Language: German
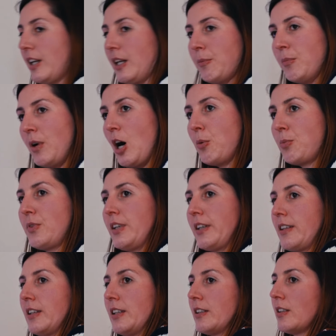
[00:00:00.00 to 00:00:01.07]
wir eben
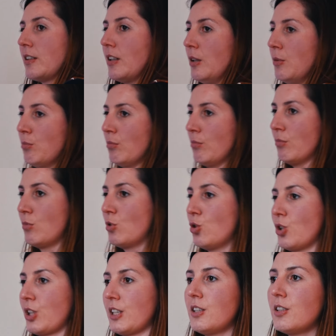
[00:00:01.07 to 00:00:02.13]
hauptsächlich ähm,
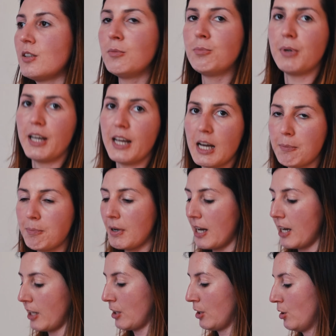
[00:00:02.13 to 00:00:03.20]
Touristen
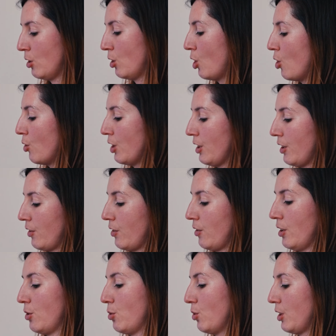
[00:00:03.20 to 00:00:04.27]
beherbergen. Und dann ist es
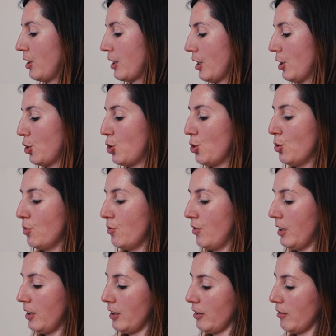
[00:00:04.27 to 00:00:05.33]
natürlich ganz schön,
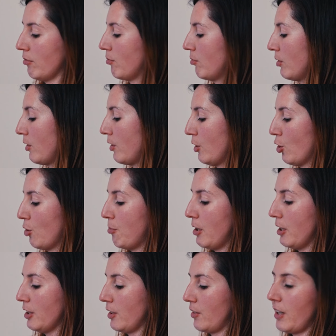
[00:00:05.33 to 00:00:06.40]
wenn sie
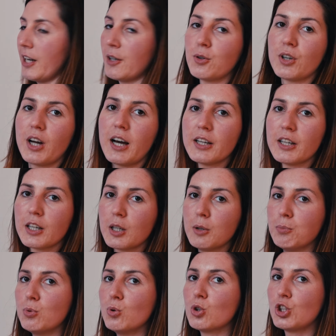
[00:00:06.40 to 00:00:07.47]
nochmal in das ein oder andere
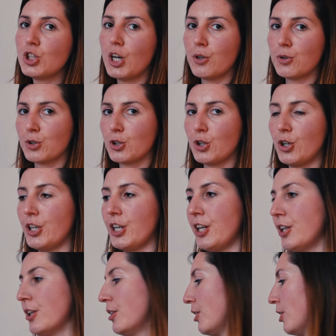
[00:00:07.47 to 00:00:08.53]
Buch schauen
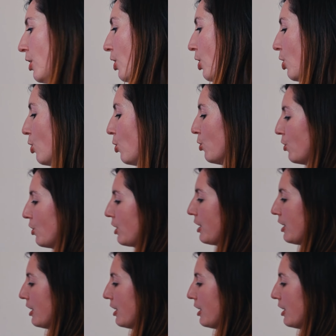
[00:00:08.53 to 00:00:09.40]
können und sich